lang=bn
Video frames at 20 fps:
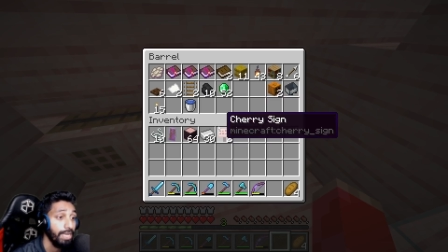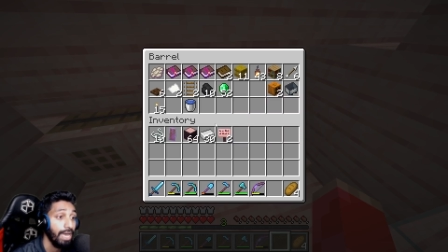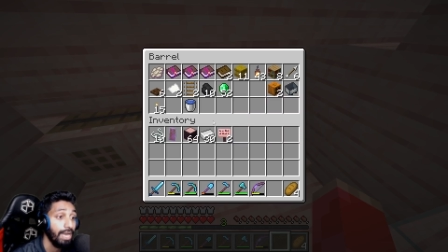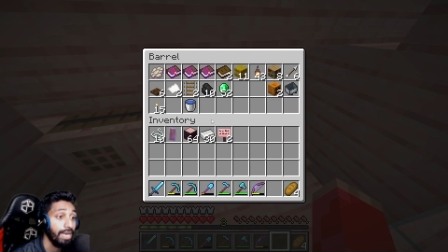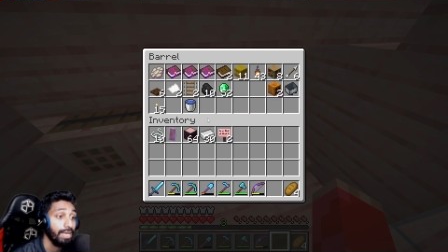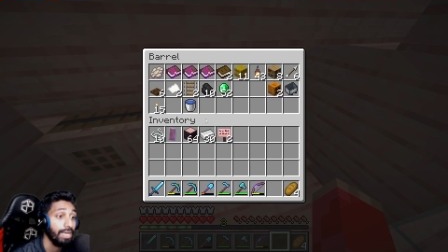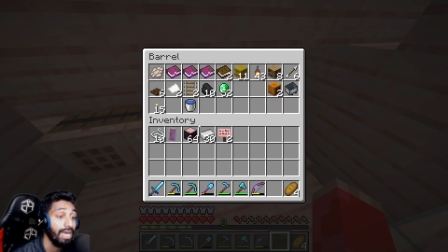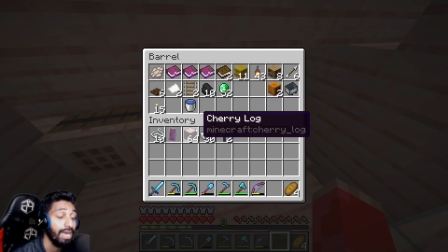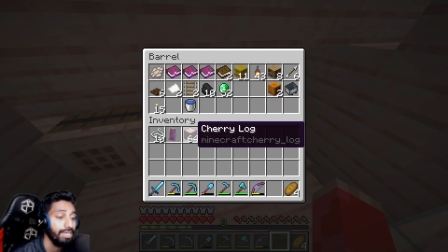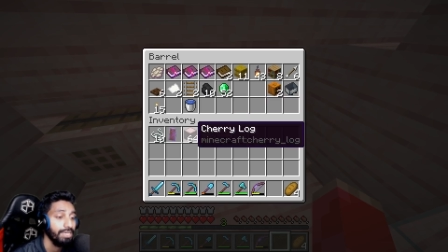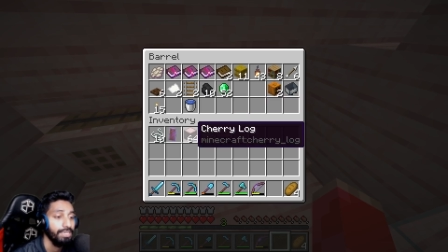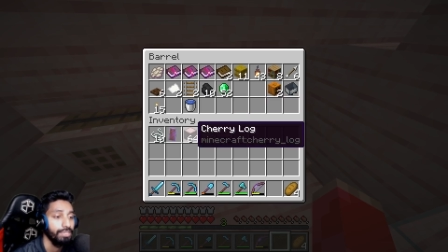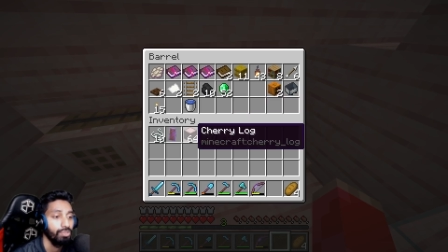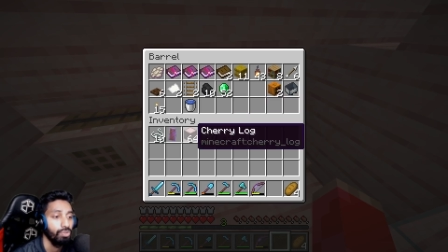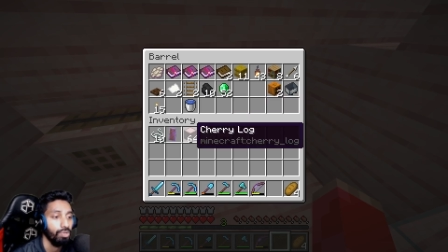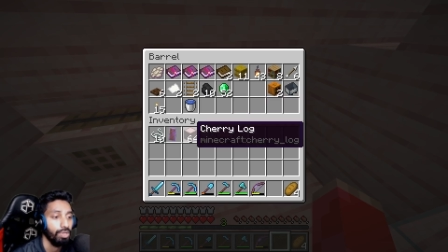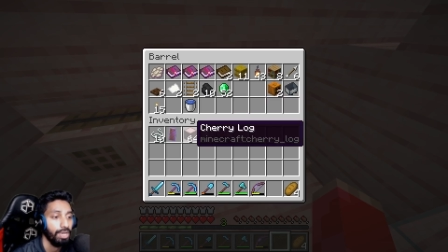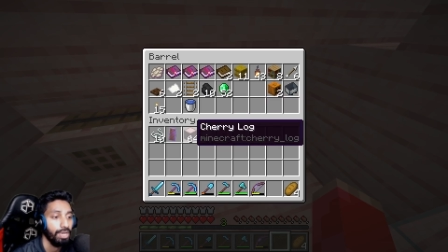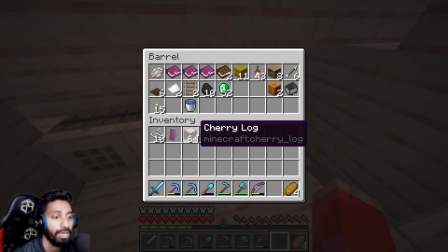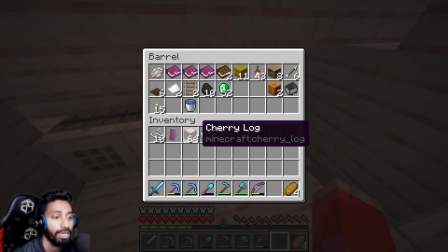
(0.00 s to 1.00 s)
আর কাঠের
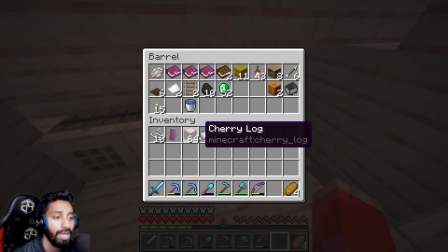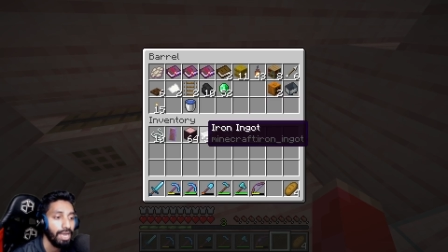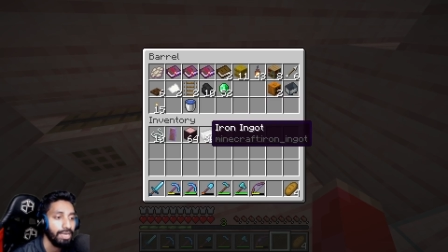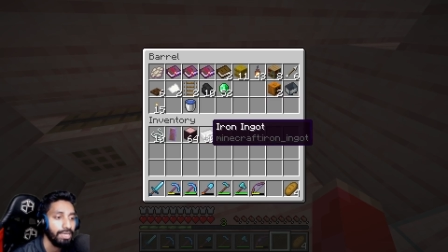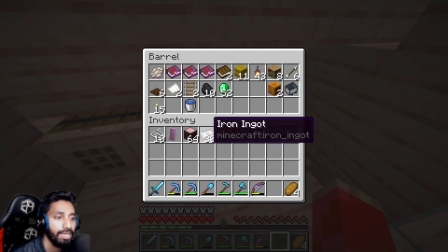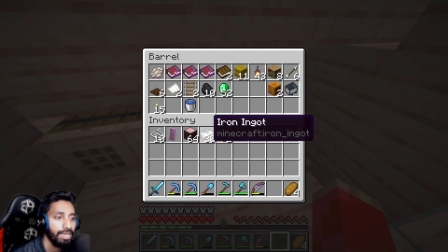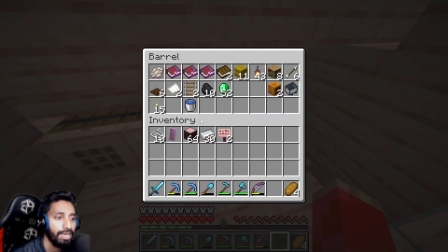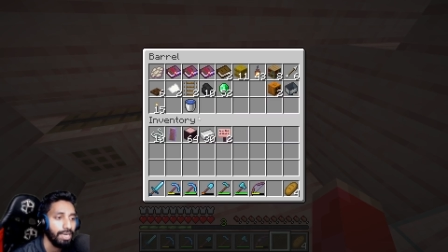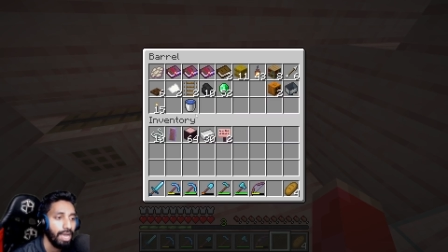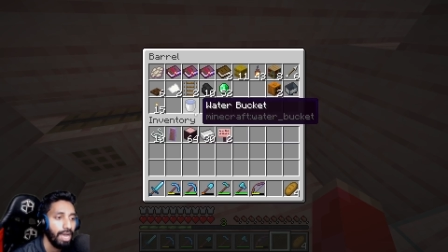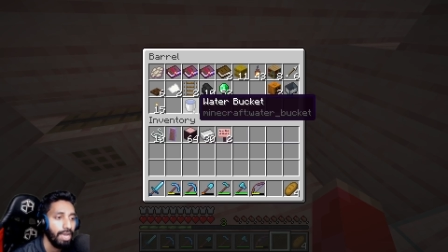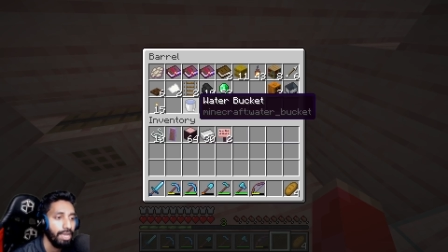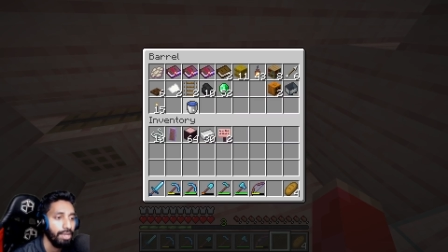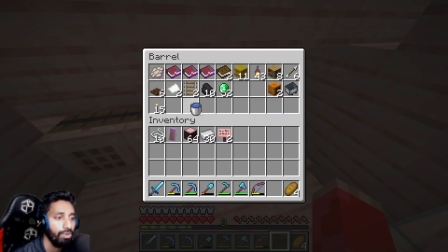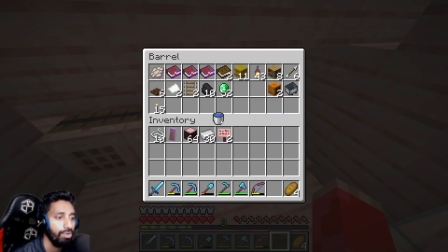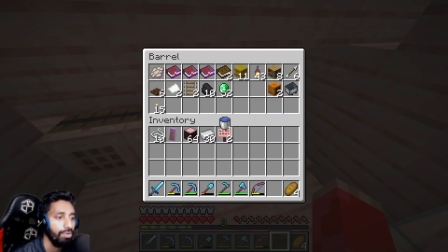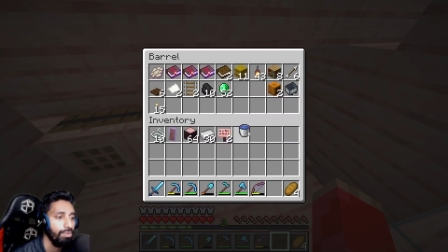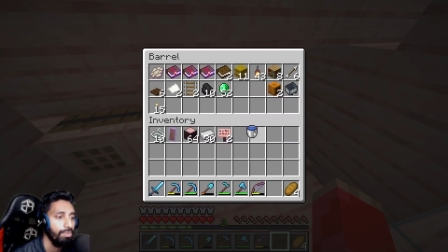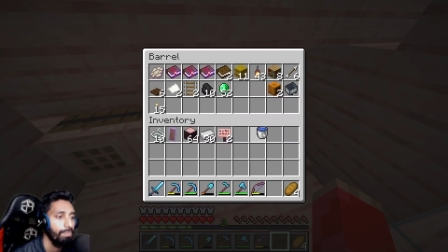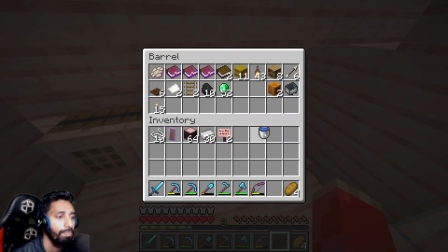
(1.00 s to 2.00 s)
দরকার কাঠ আর আয়রন